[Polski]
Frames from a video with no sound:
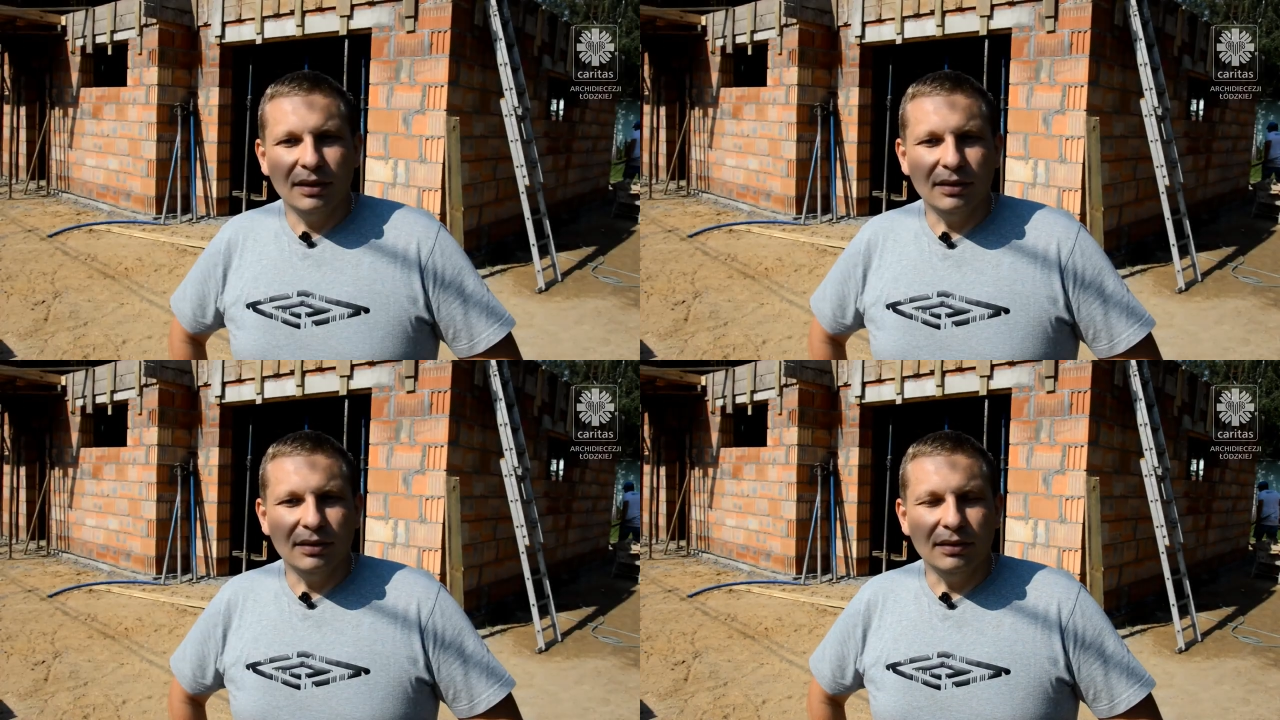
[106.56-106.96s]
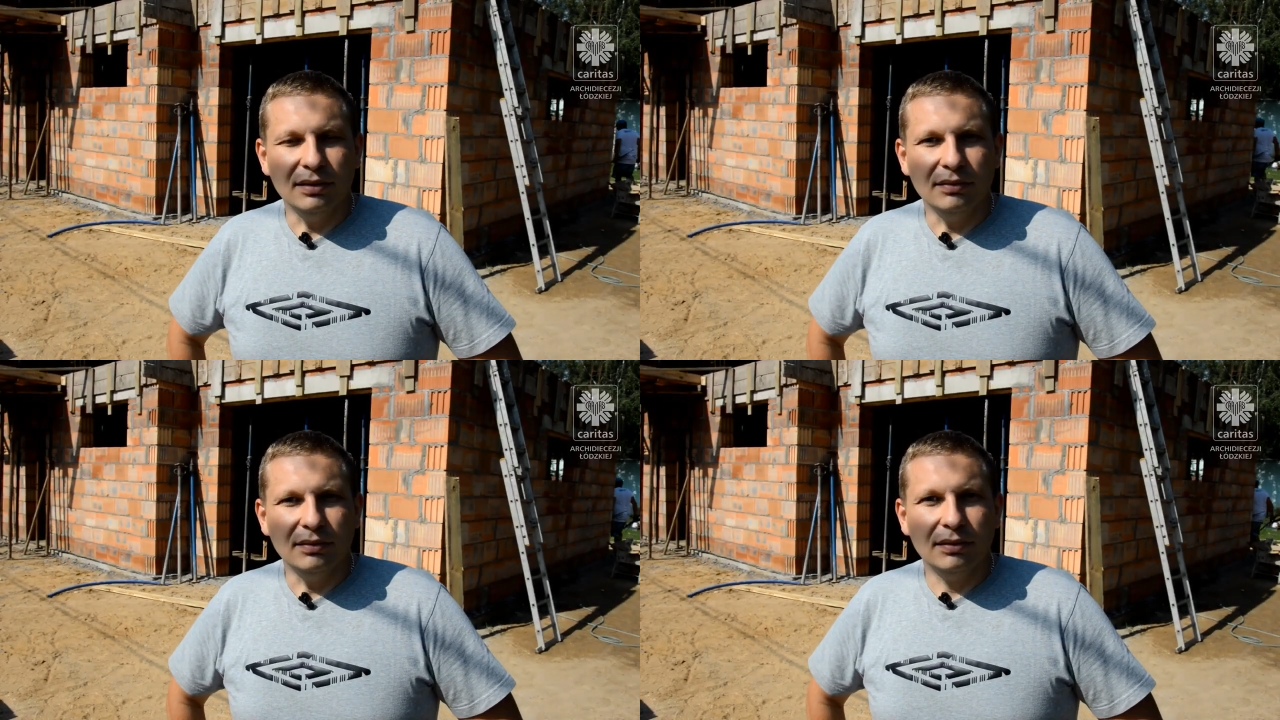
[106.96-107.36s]

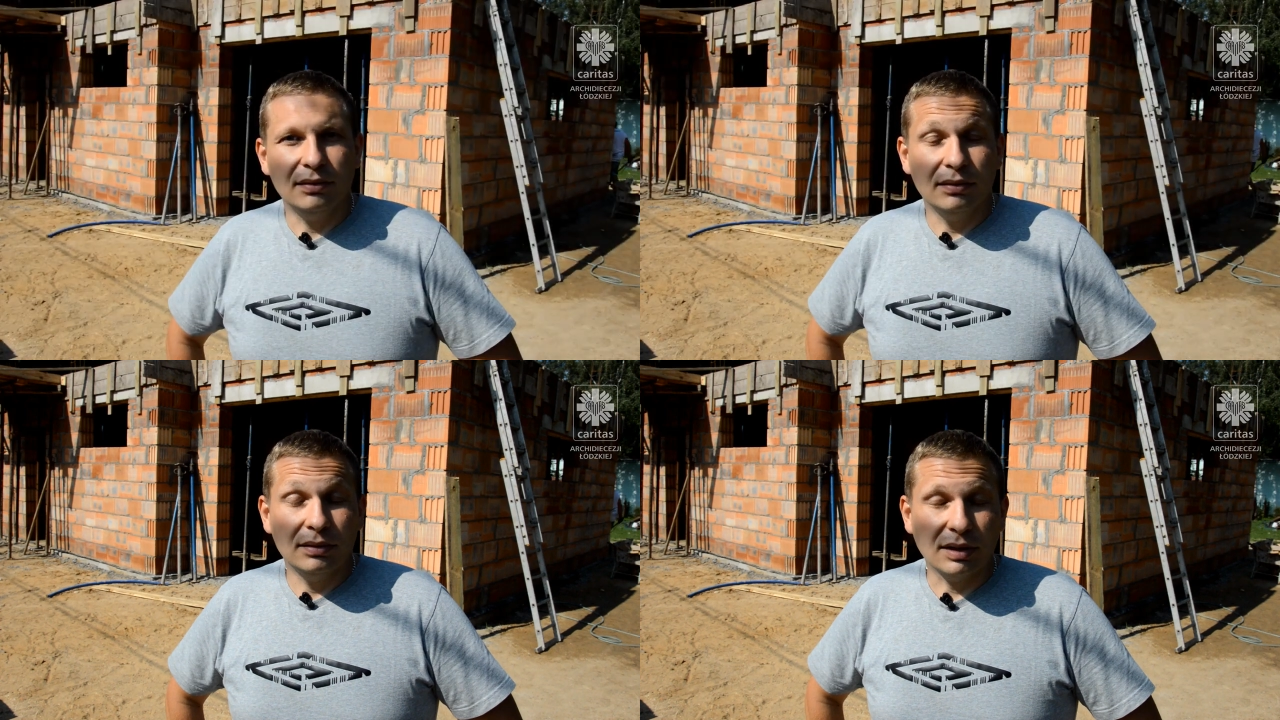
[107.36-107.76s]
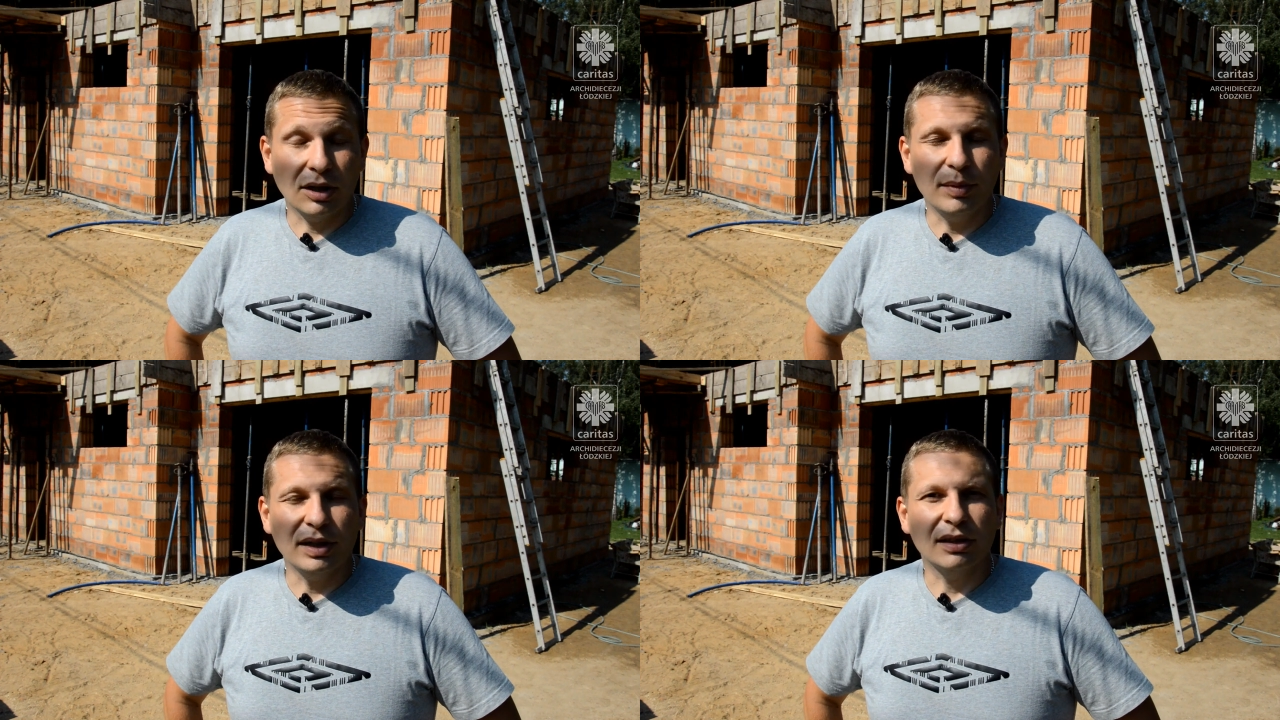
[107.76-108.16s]
Y, z
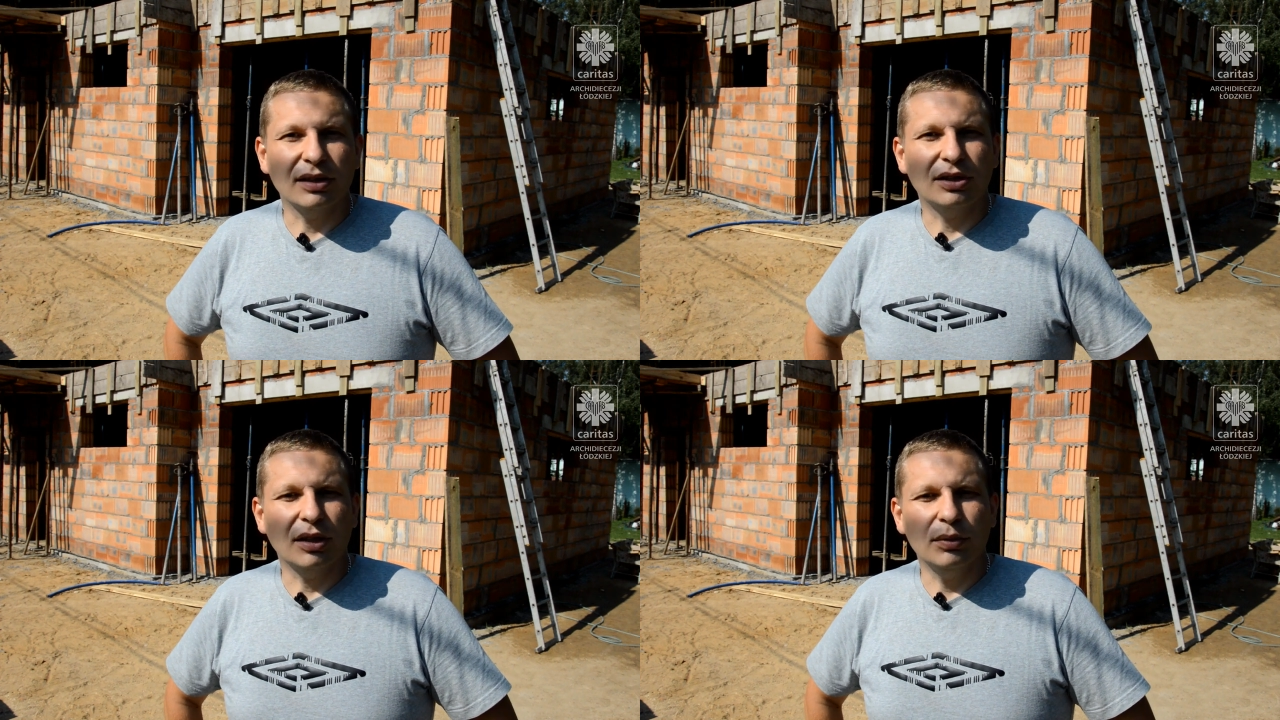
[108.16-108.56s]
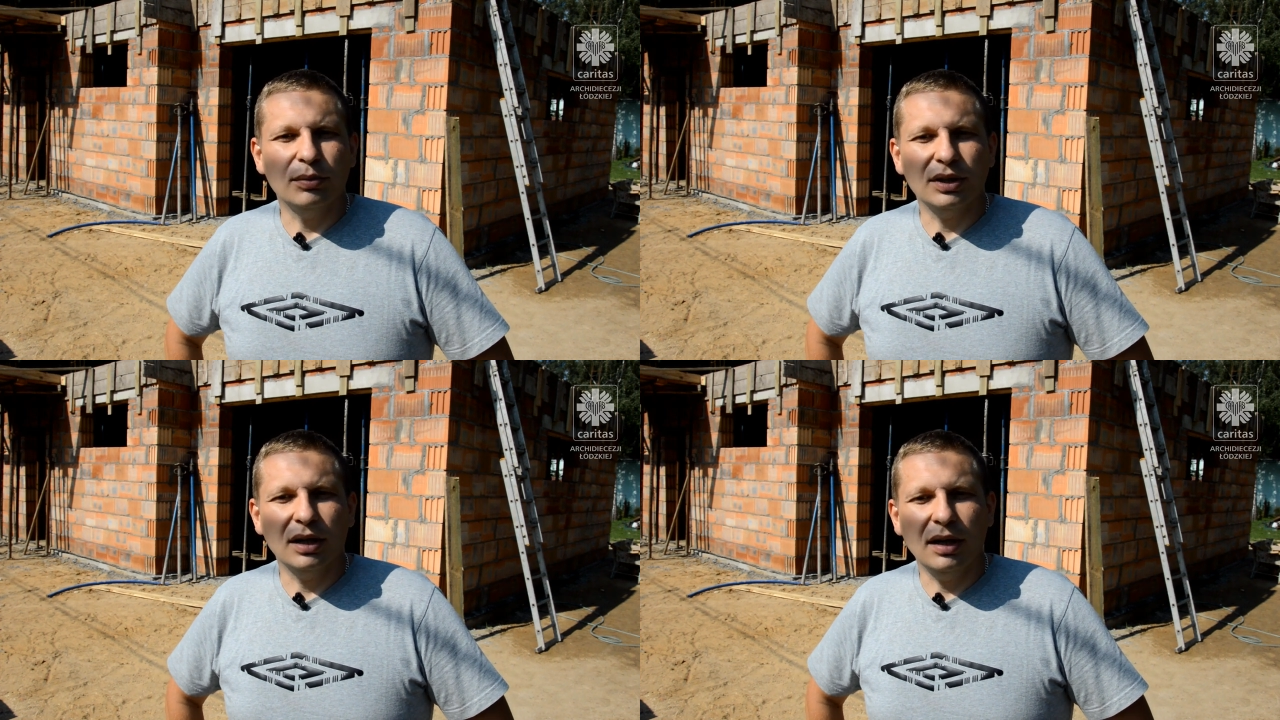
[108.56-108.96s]
tego miejsca też chciałbym
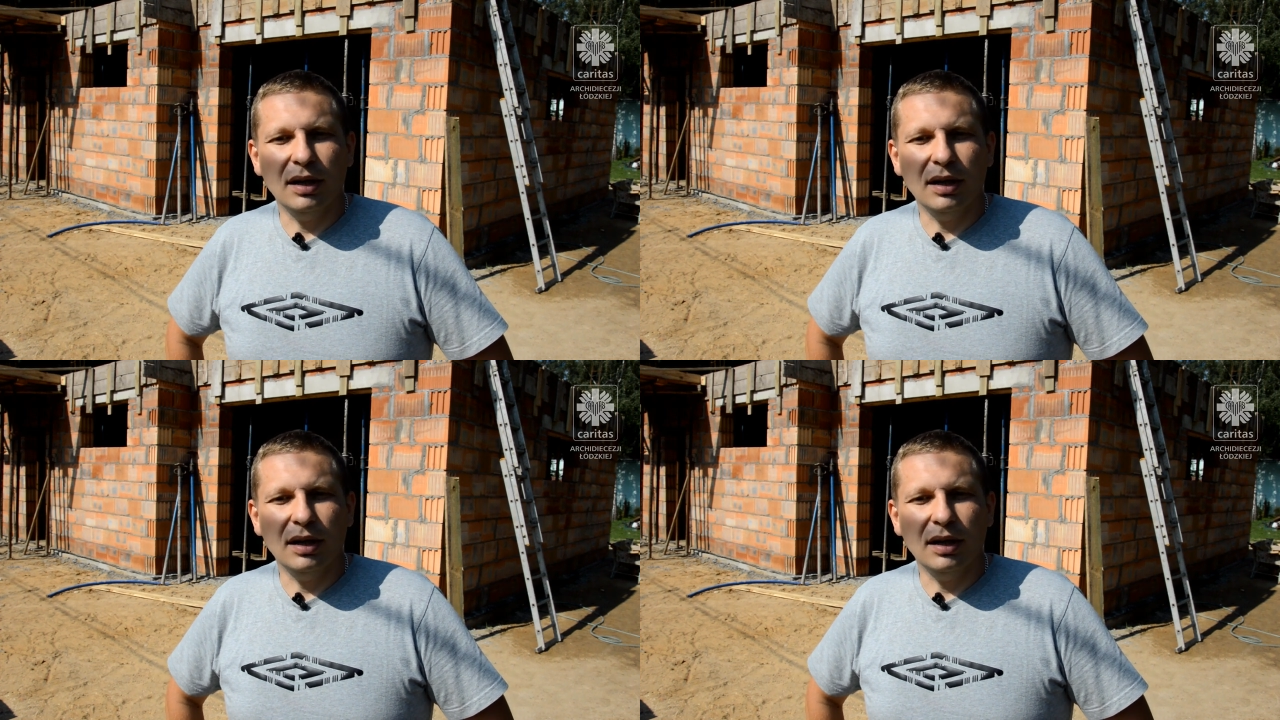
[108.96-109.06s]
się